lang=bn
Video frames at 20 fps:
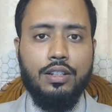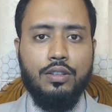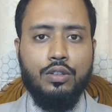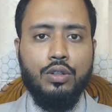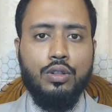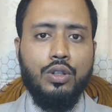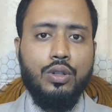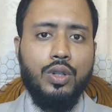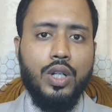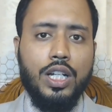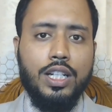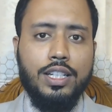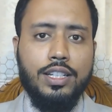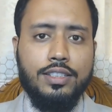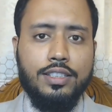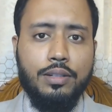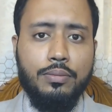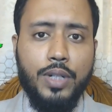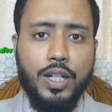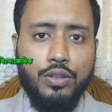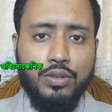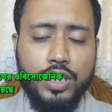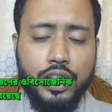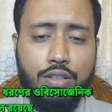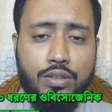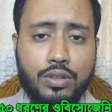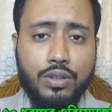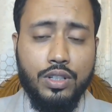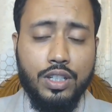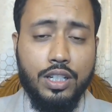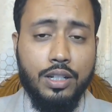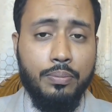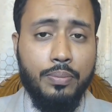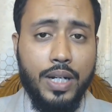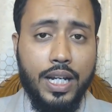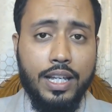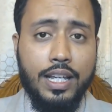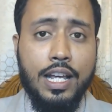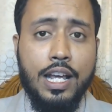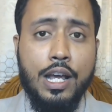লক্ষ্য করা গিয়েছে মানুষের শরীরে
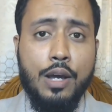প্রায়